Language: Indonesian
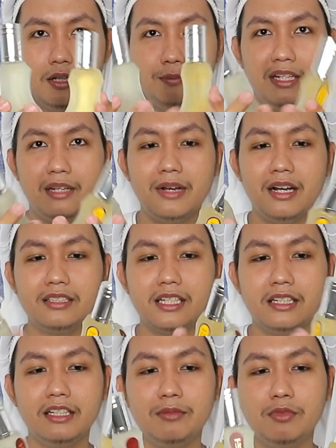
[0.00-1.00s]
beda banget
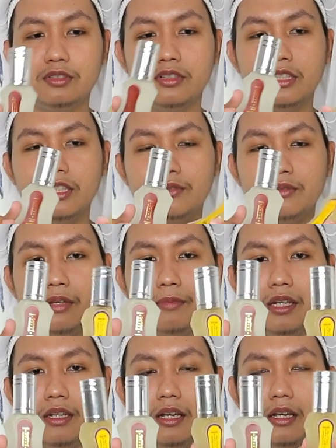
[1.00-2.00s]
kan ini botolnya juga
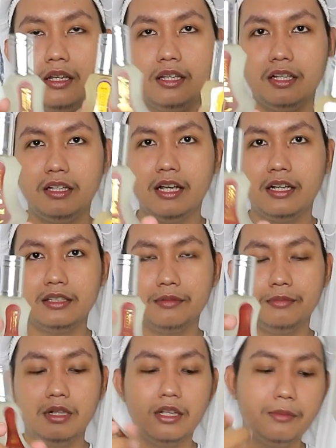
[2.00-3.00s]
beda yang ini agak
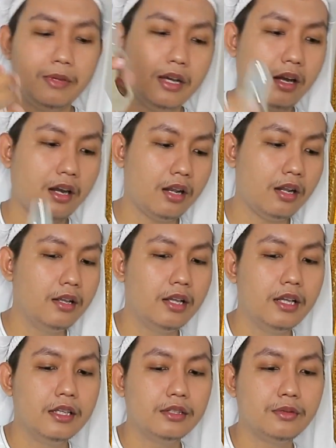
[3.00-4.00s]
tebal yang bakara
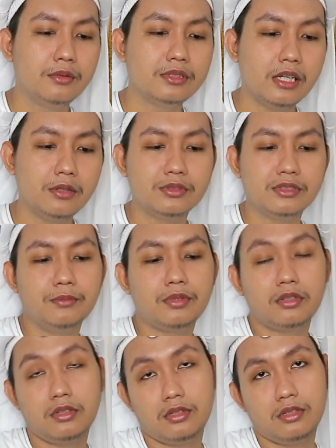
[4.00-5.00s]
terus aku
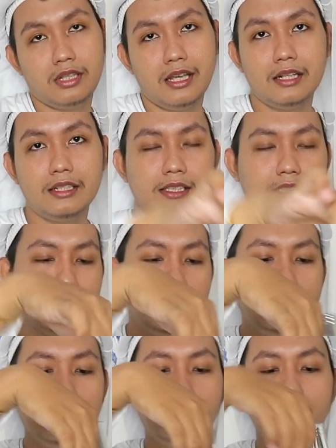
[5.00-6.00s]
sempet ya
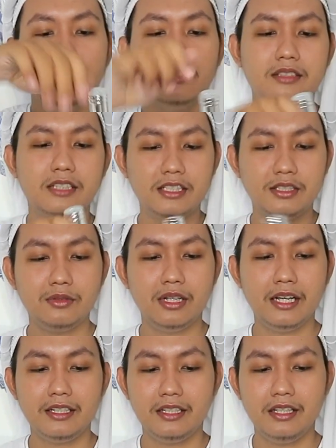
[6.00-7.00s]
di tisu
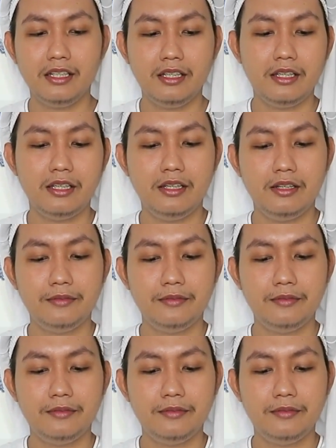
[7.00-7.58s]
lagi